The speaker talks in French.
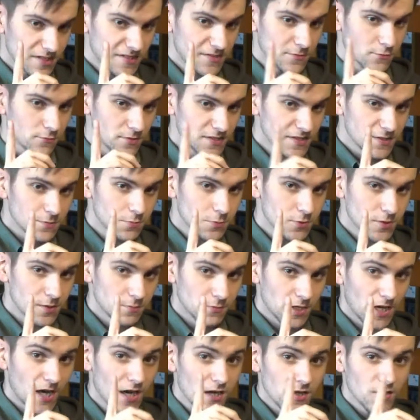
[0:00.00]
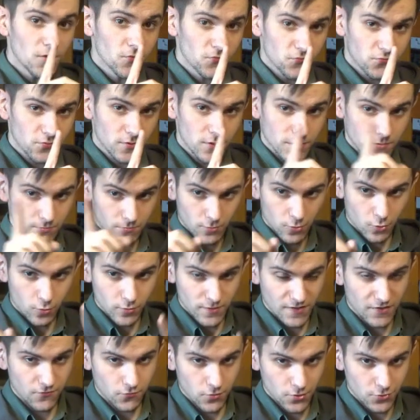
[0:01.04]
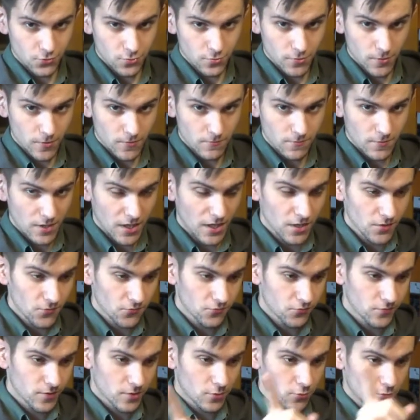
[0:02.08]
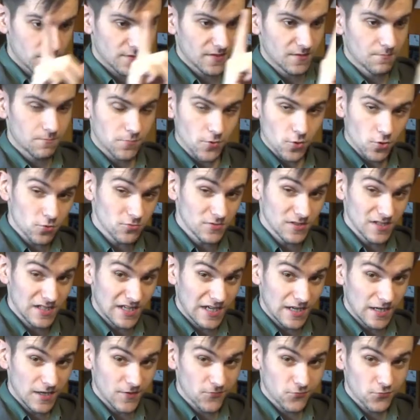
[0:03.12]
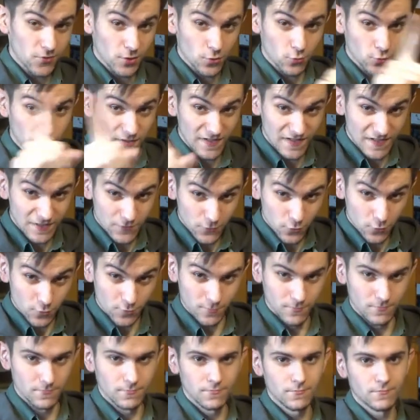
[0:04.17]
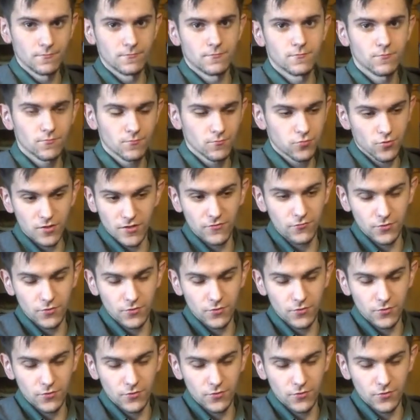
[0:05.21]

qui sont disponibles à la fois côté voiture, à la fois côté borne et à la fois côté les deux pour les